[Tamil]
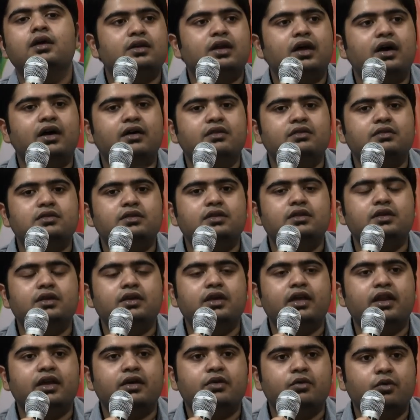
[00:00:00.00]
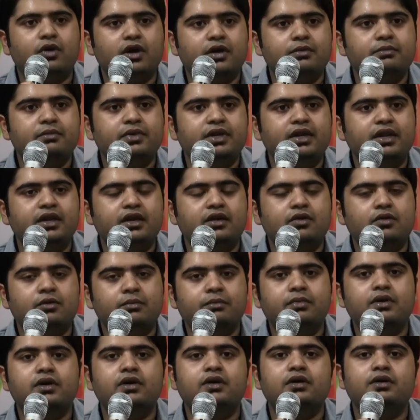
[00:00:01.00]
நான் வந்து எனக்கு உடம்பு இன்னைக்கு
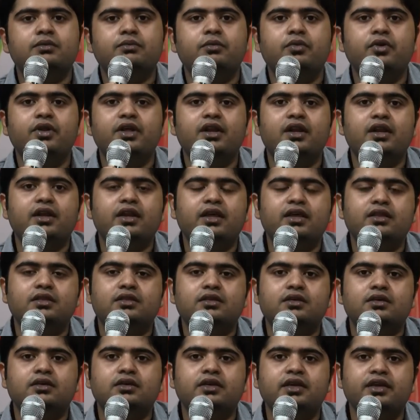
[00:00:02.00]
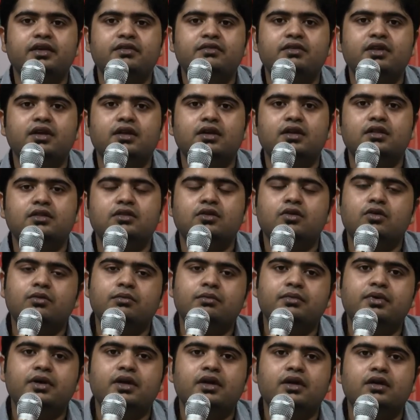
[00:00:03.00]
ரொம்ப முடியல நேற்று ஈவினிங்லேருந்து
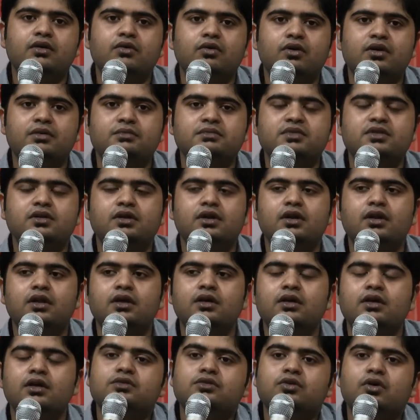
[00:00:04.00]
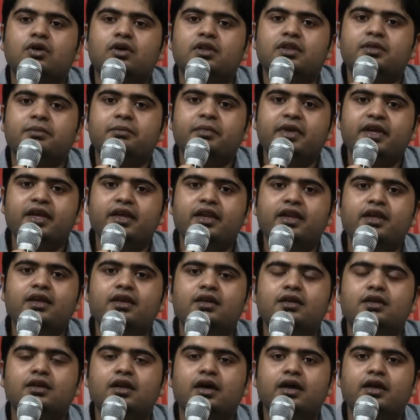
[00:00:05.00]
ரொம்ப எனக்கு உடம்பு சரியில்லை ஸோ அதை மீறி
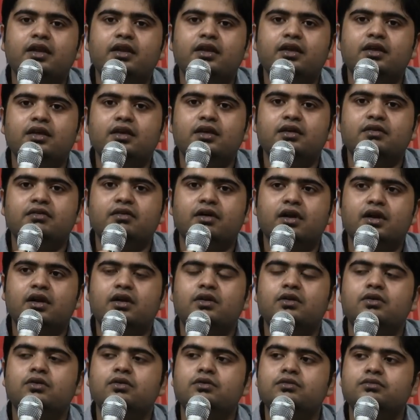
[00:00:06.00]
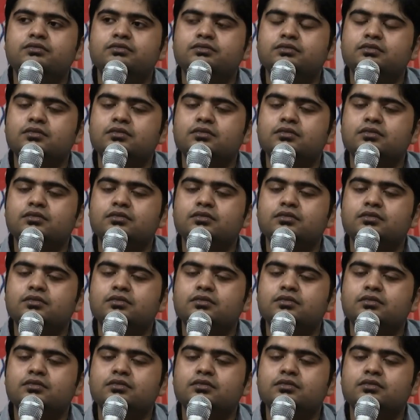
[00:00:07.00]
நான் இன்னைக்கு இங்கே வரணும்